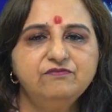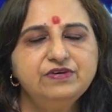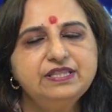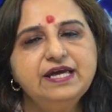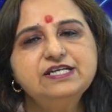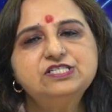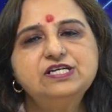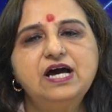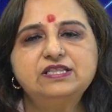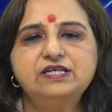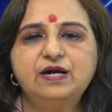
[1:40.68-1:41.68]
विदेश
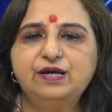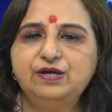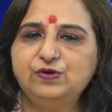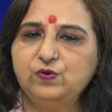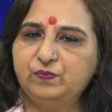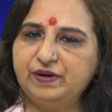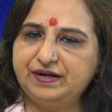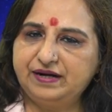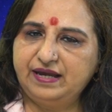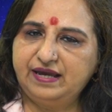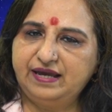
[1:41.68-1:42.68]
यात्रा के योग बन
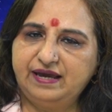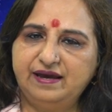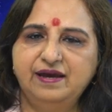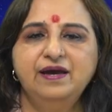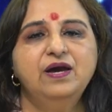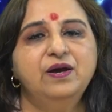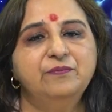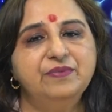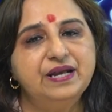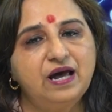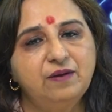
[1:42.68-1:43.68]
रहे हैं
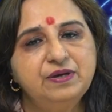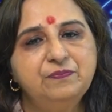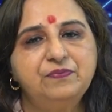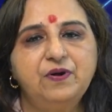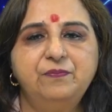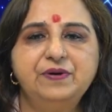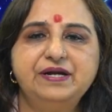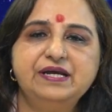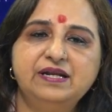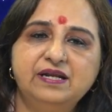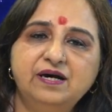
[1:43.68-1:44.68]
बेनामी
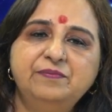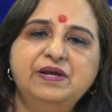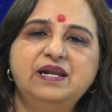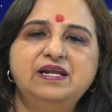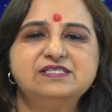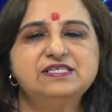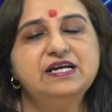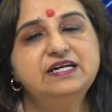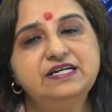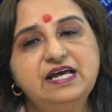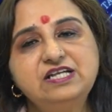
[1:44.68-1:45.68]
प्रॉपर्टी न मिलने से
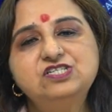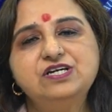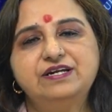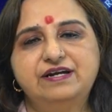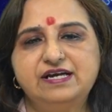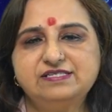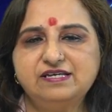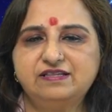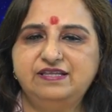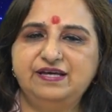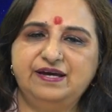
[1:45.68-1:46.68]
टेंशन रह
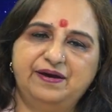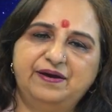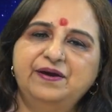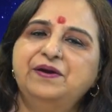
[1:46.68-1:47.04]
सकती है